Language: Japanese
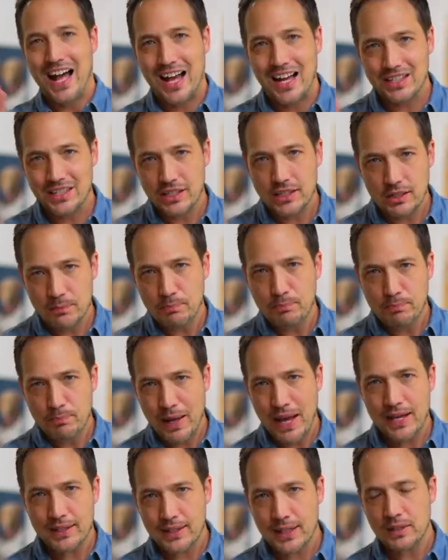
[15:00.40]

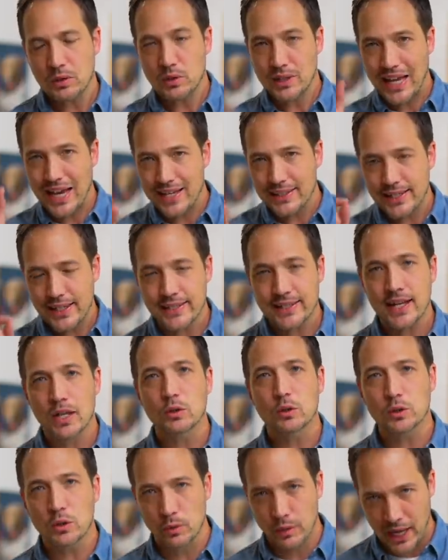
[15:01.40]
80%大切な
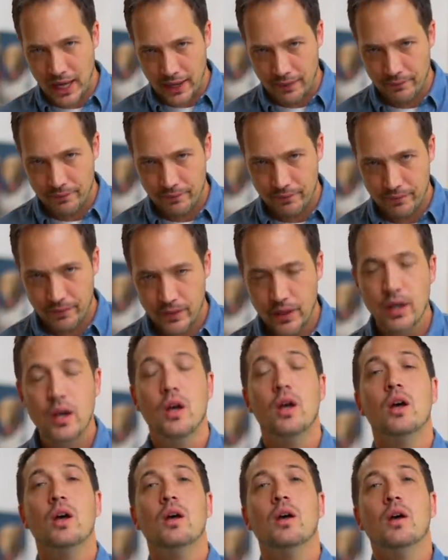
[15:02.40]
ことは
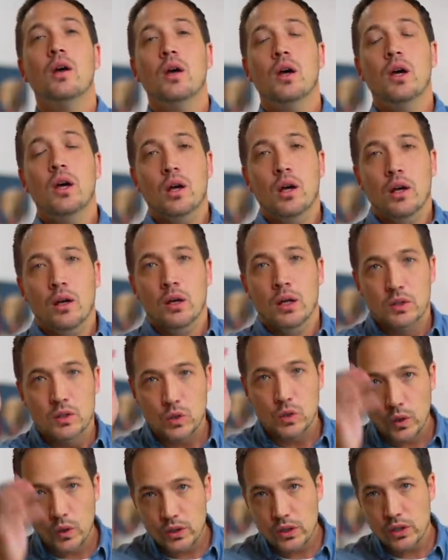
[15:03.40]

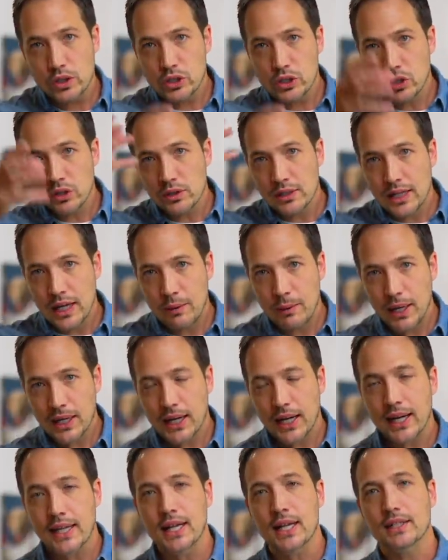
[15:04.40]
ソリューションがわ
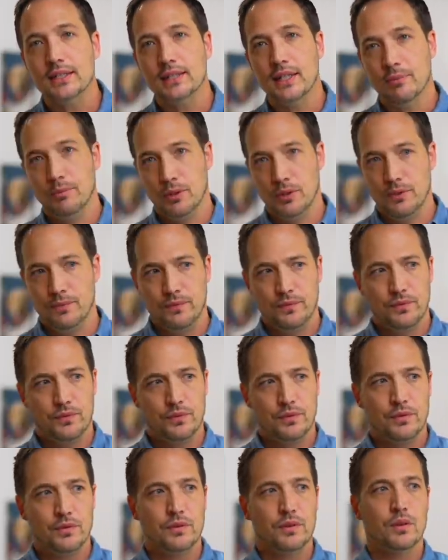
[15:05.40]
からなくても、
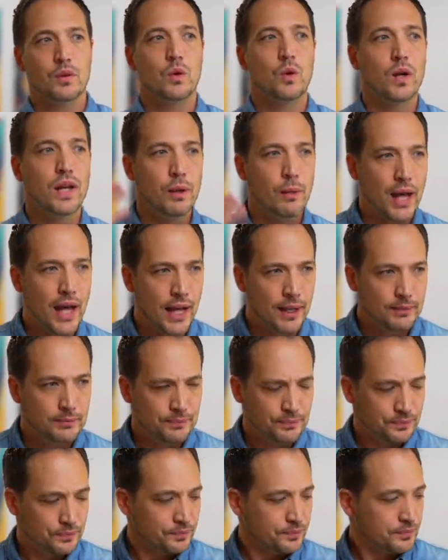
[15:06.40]
これは、
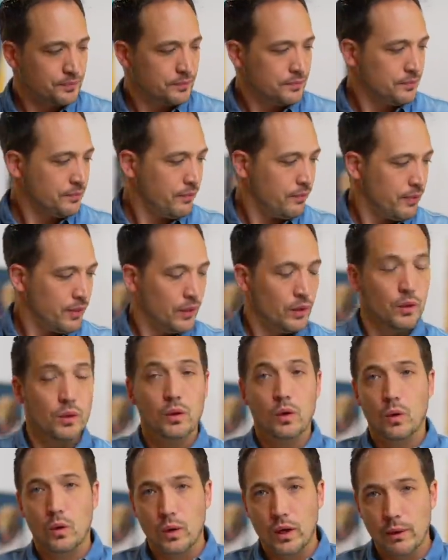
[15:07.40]

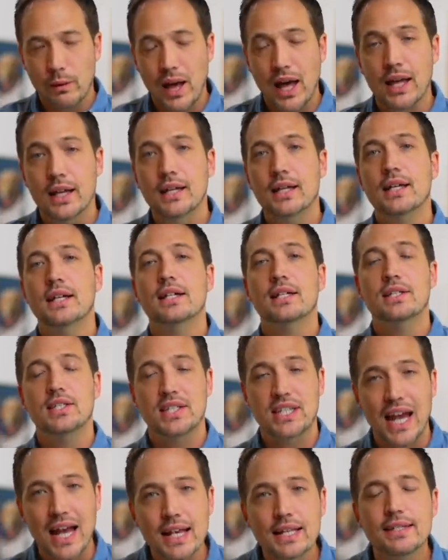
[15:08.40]
これは
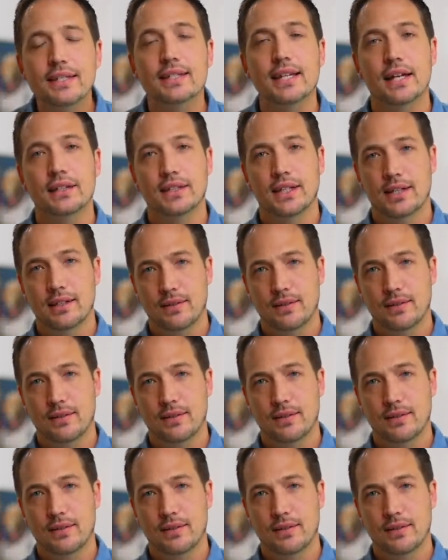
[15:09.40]
チャンスなん。